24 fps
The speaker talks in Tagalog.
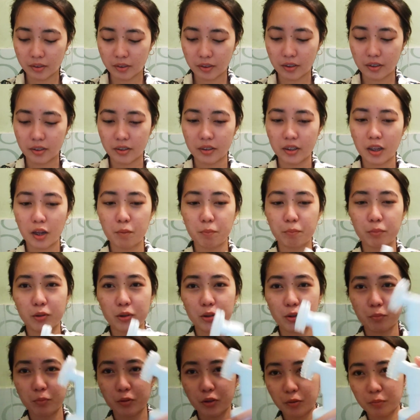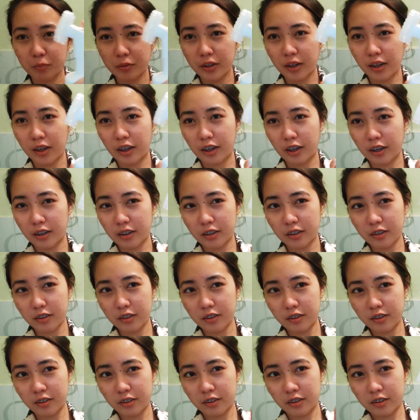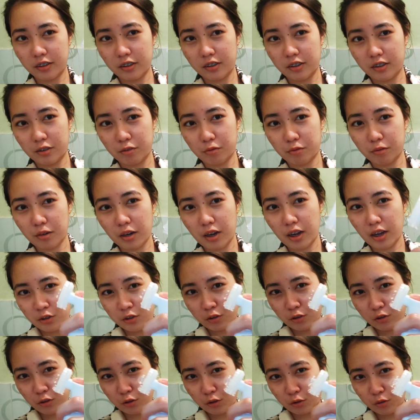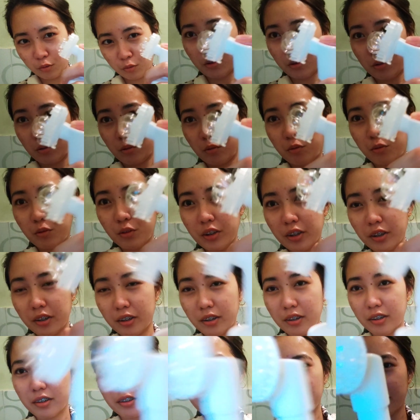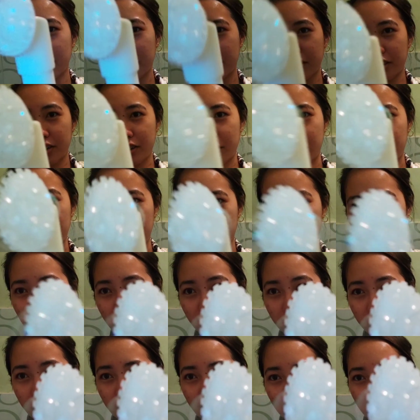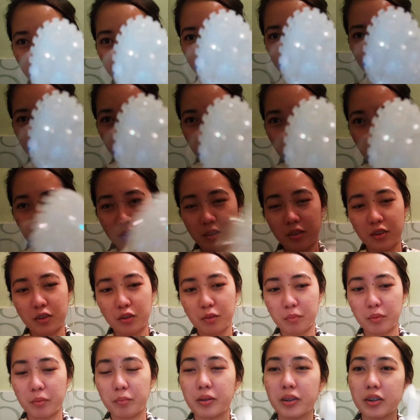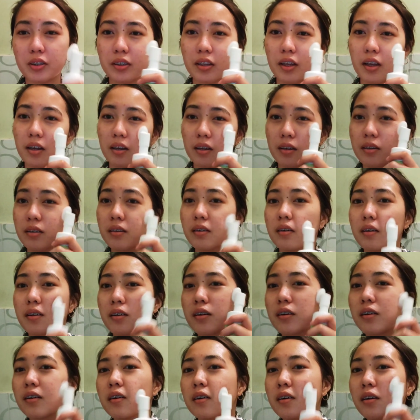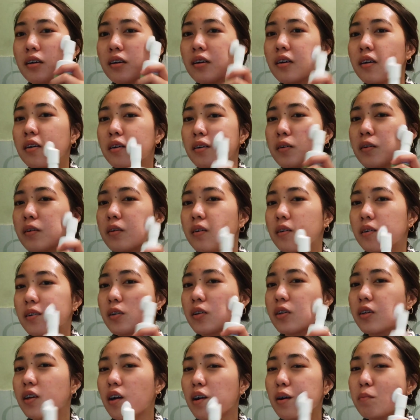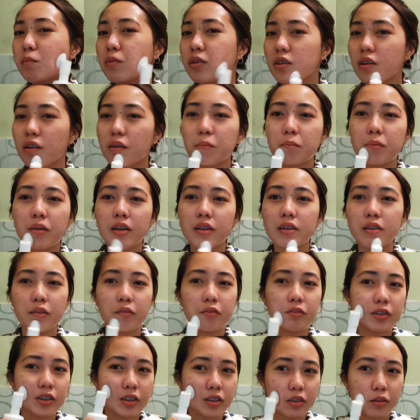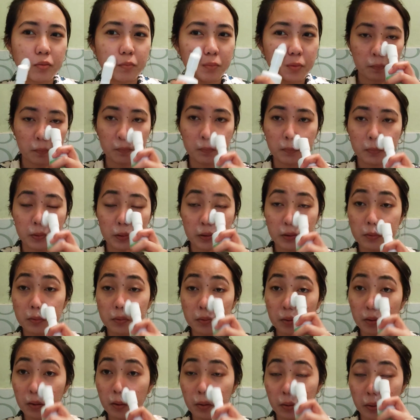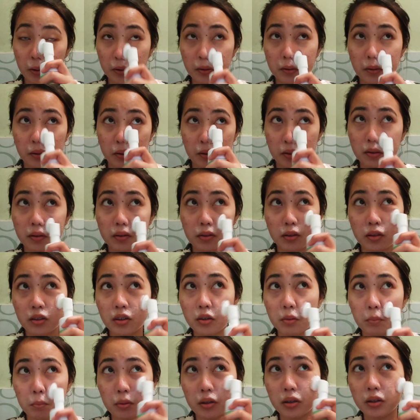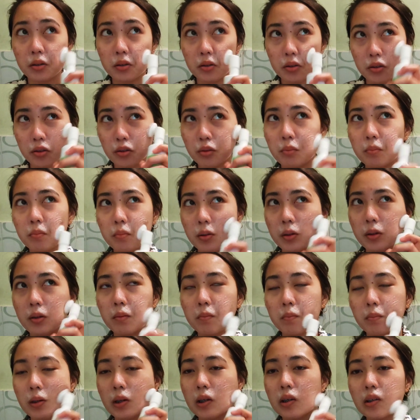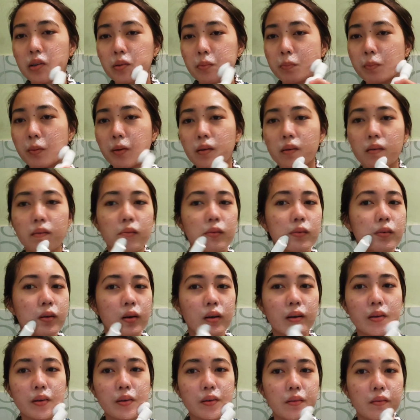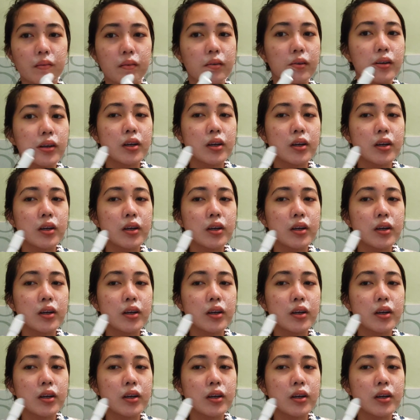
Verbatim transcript: Ayan. Tapos, push mo lang. Ganyan. 1, 2, 3. Ayan lumabas na. Yan. Tsaka ko siya i-brush ang face mo. Siguro okay na lang 3 minutes itong binabrush. Pero, ayun.